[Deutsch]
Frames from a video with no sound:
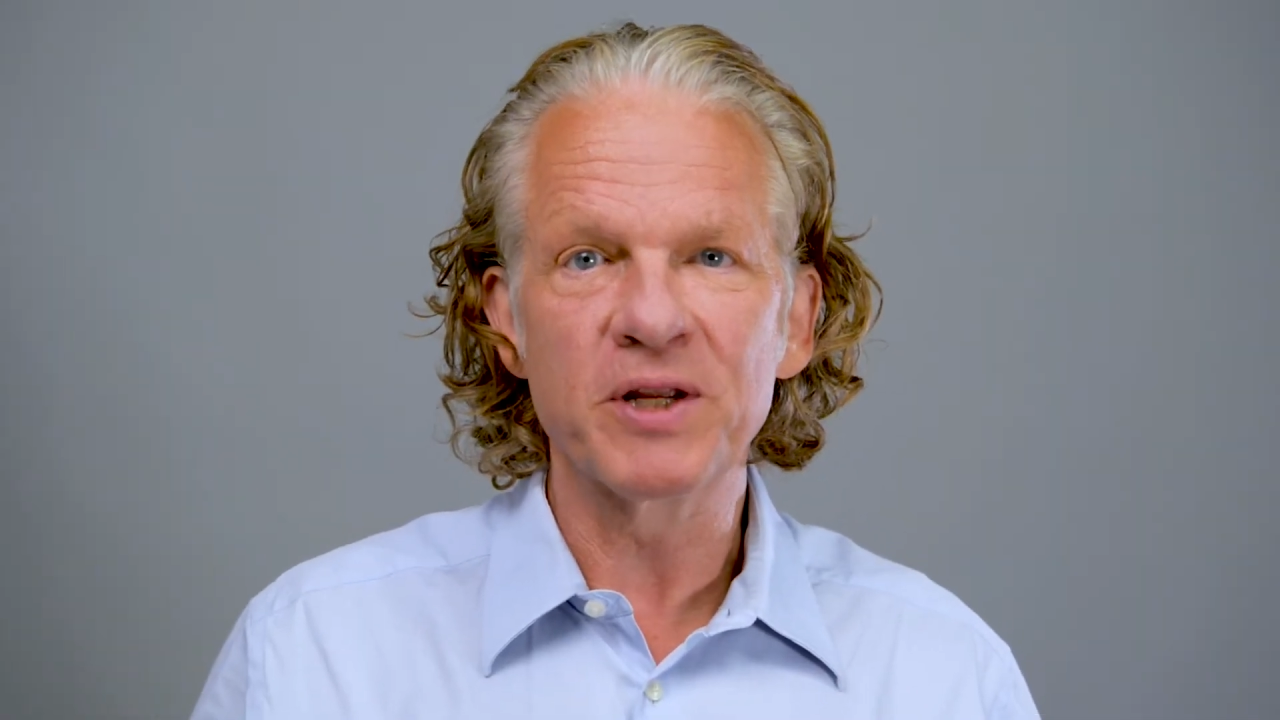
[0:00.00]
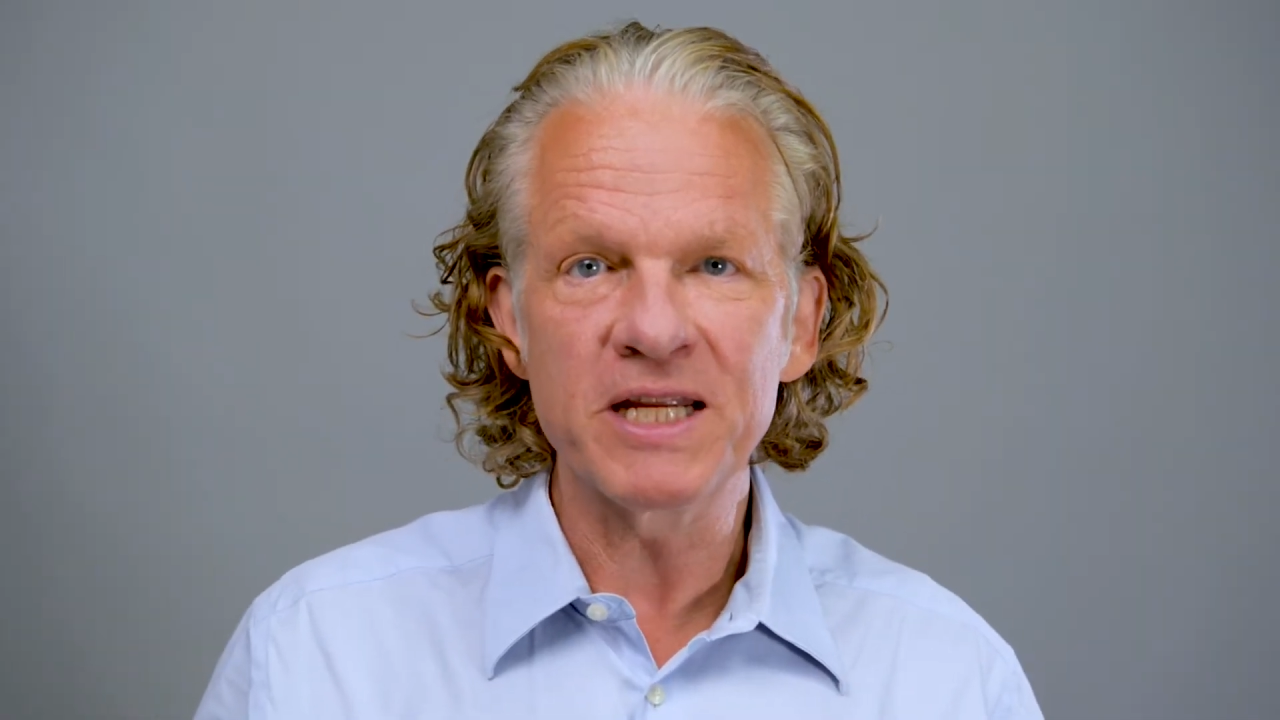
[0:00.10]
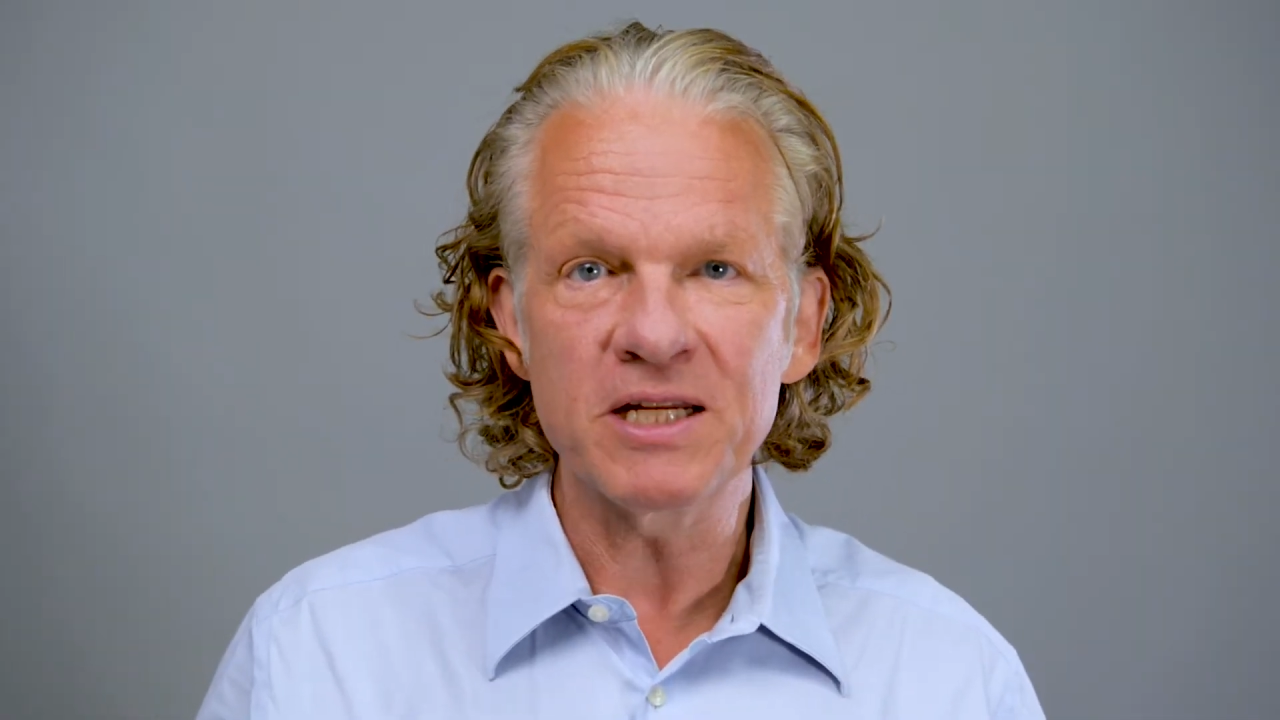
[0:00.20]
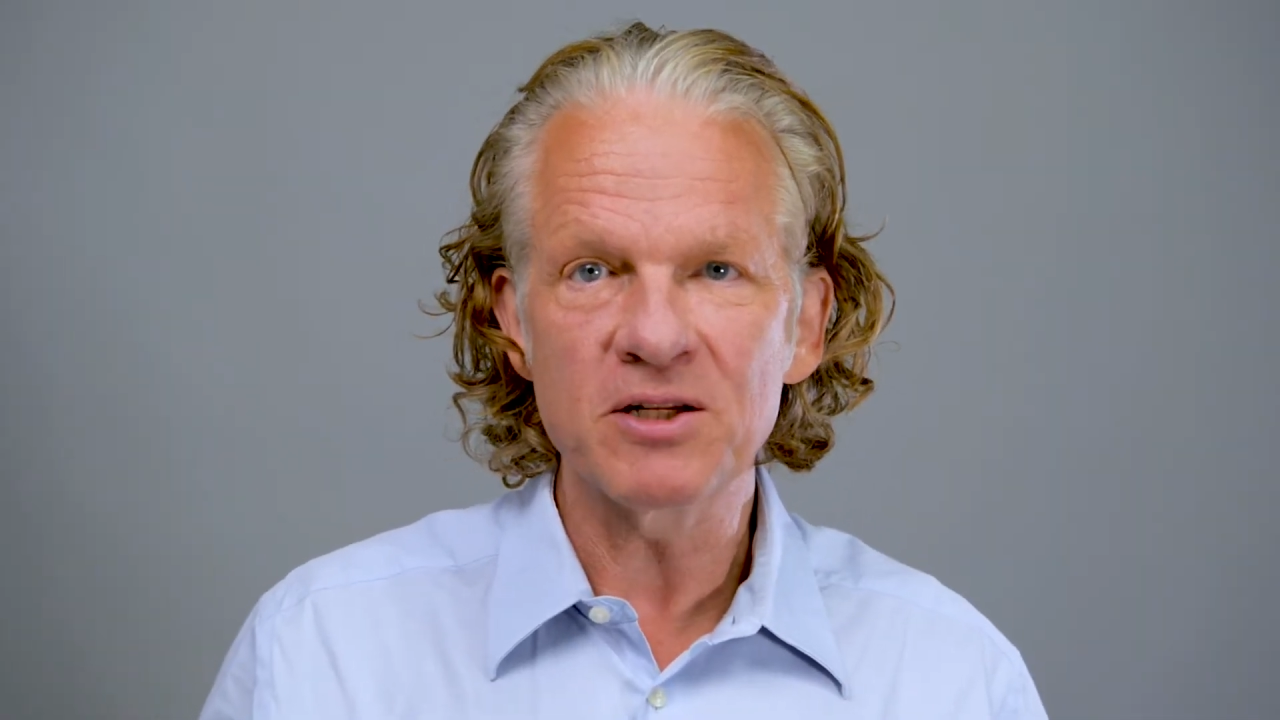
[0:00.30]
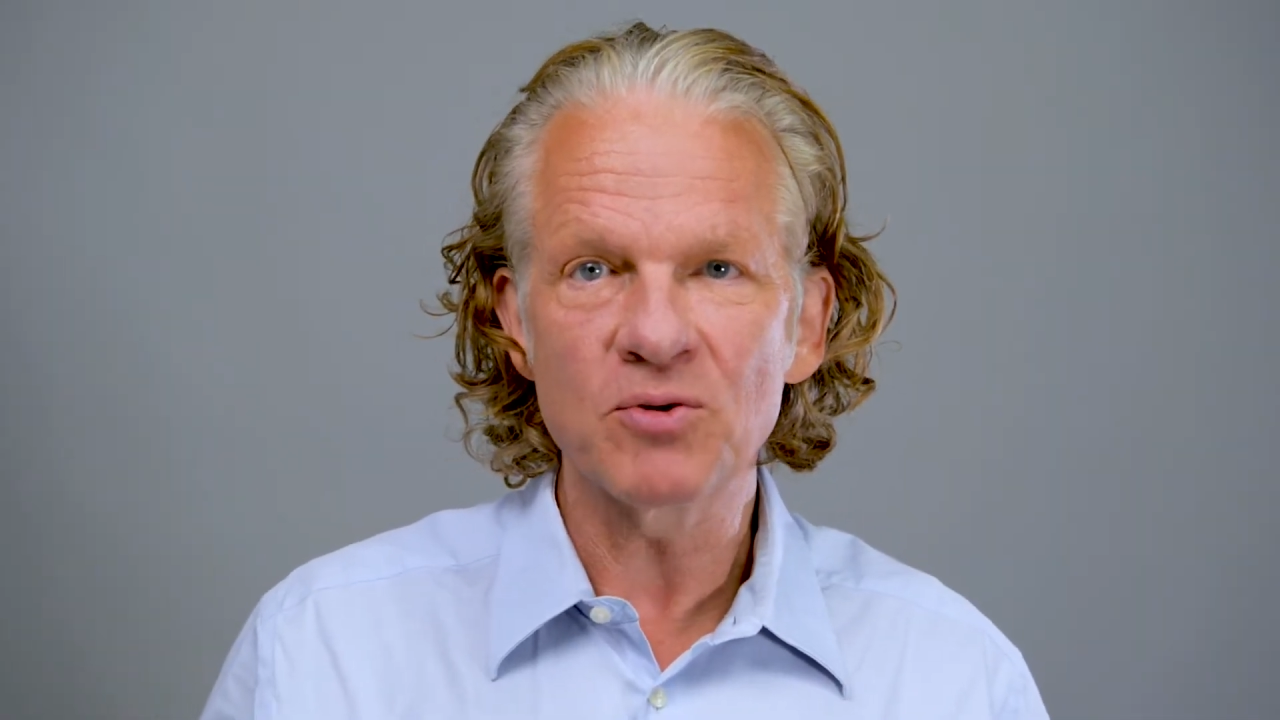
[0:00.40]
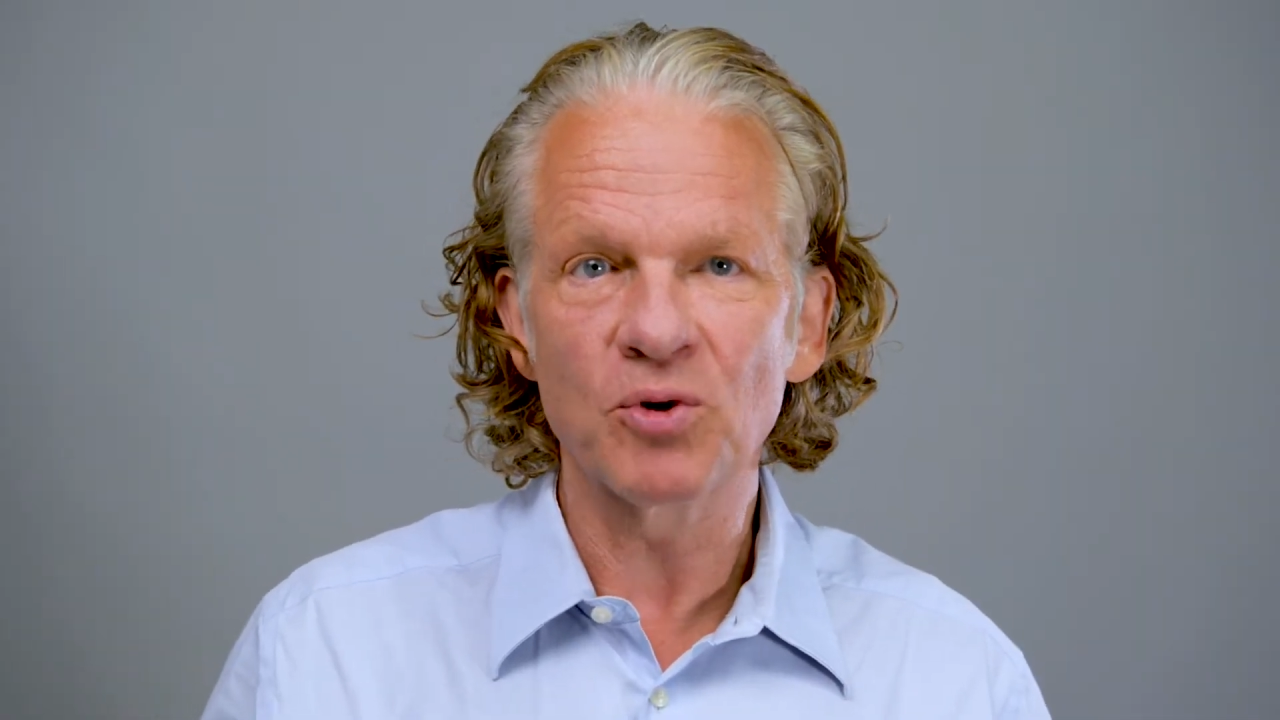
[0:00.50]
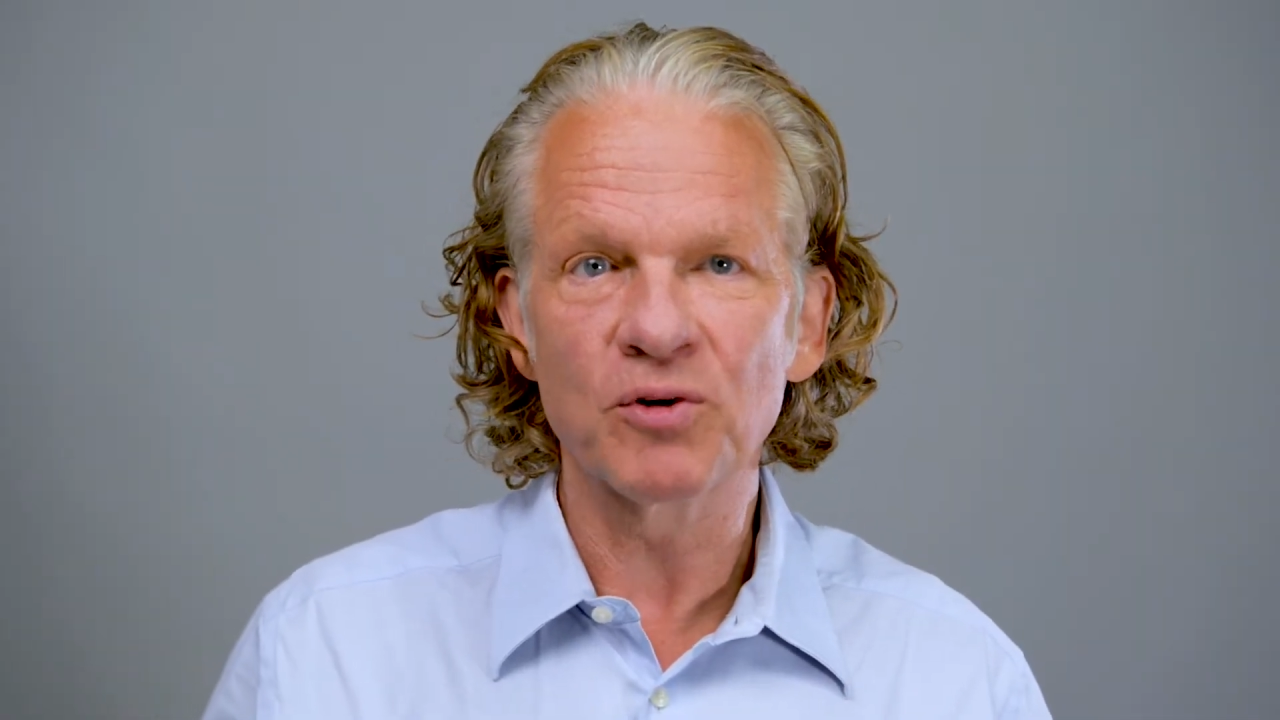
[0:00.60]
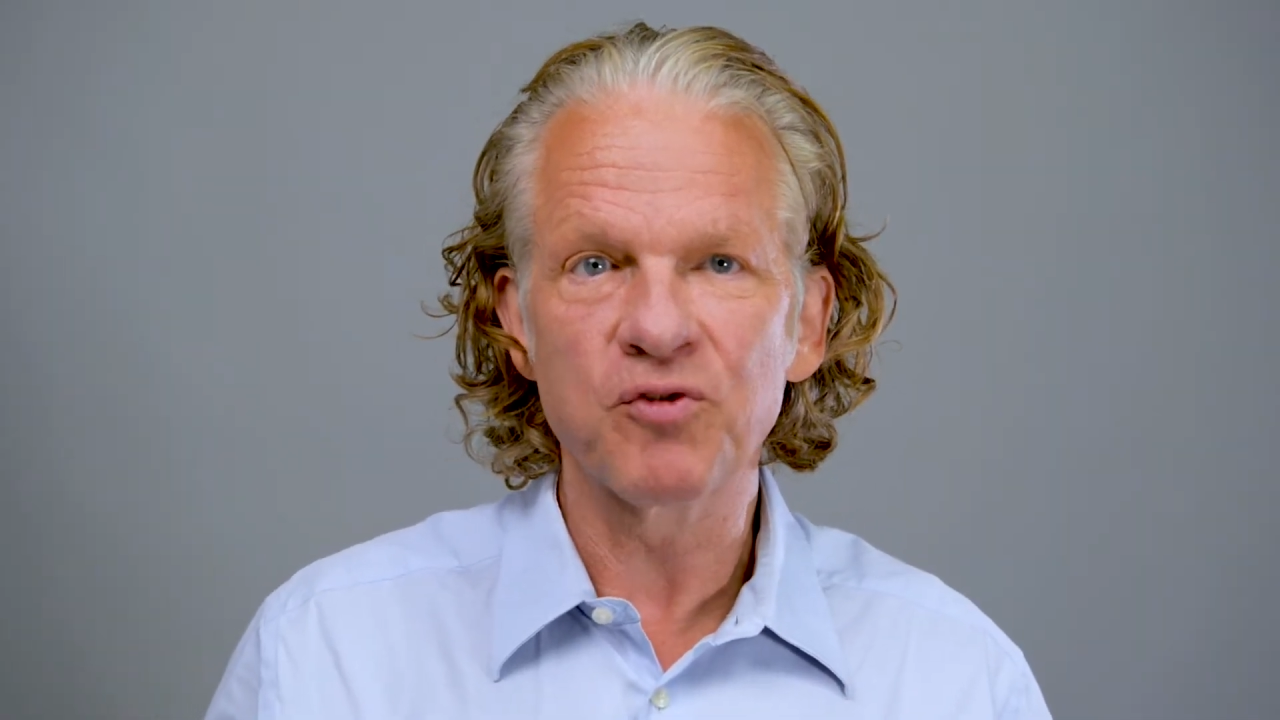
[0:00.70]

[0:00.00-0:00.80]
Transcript: hinten oder